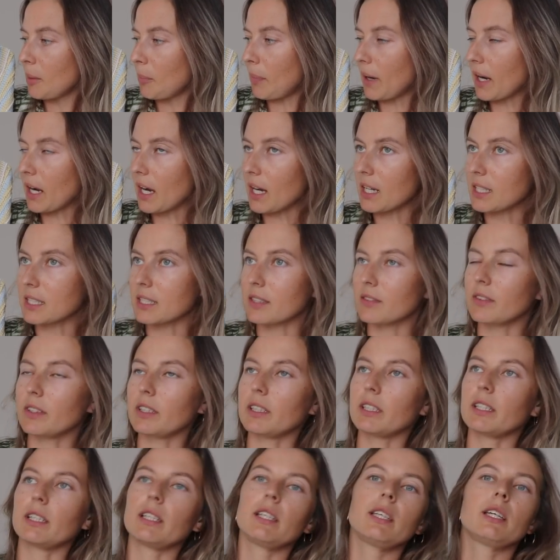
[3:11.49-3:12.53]

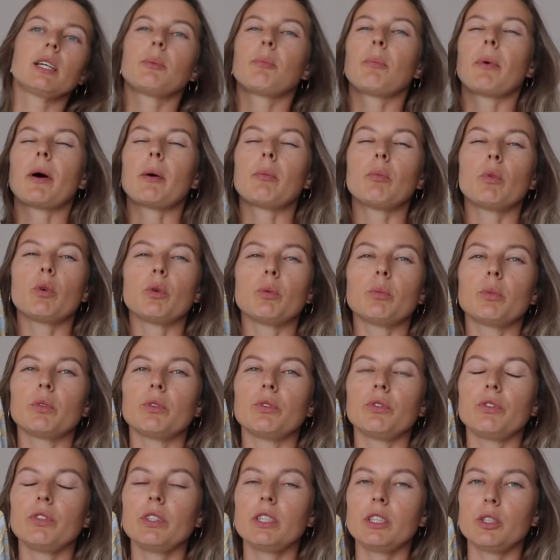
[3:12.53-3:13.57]
Показывала их, по-моему,
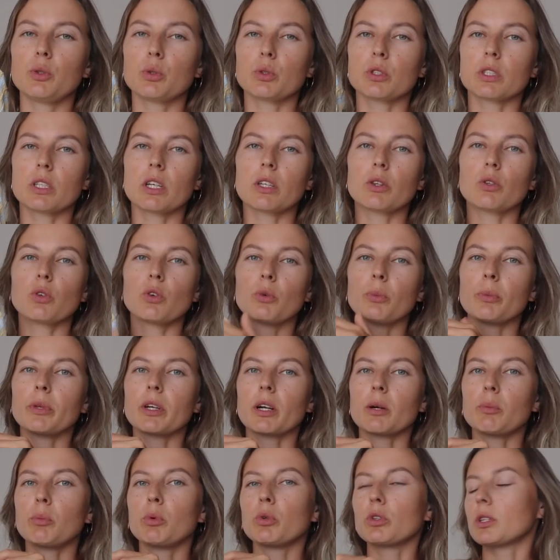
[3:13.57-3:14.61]
в видео с готовыми
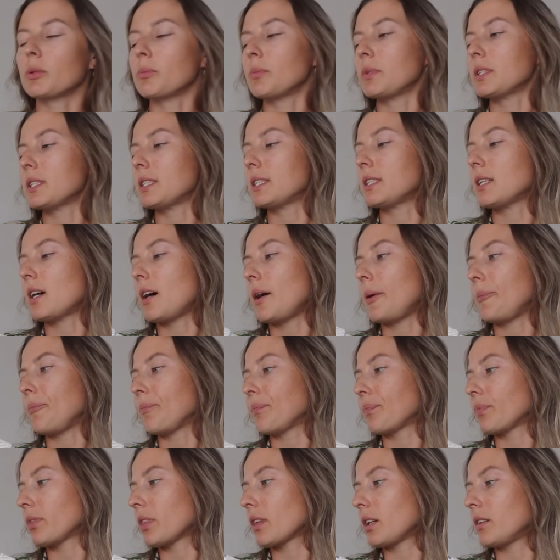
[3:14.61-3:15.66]
работами за
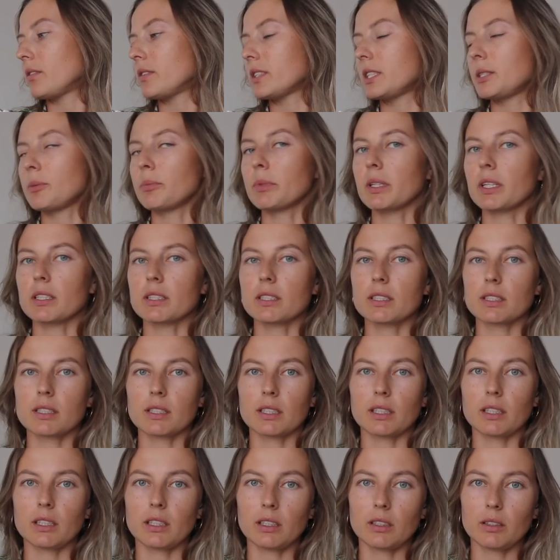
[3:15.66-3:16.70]

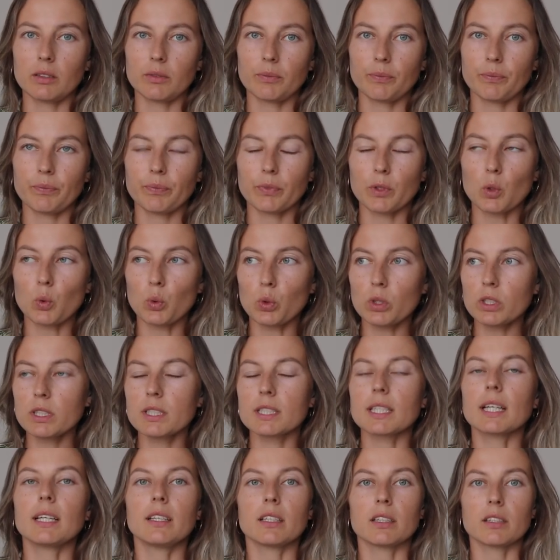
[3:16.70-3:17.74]
18 год,
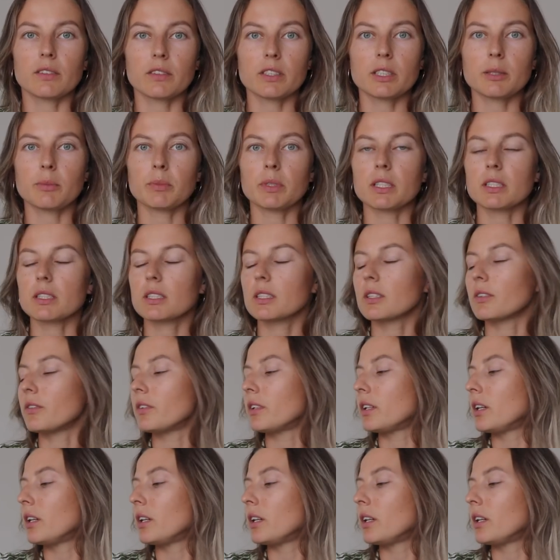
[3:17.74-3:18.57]
за лето 18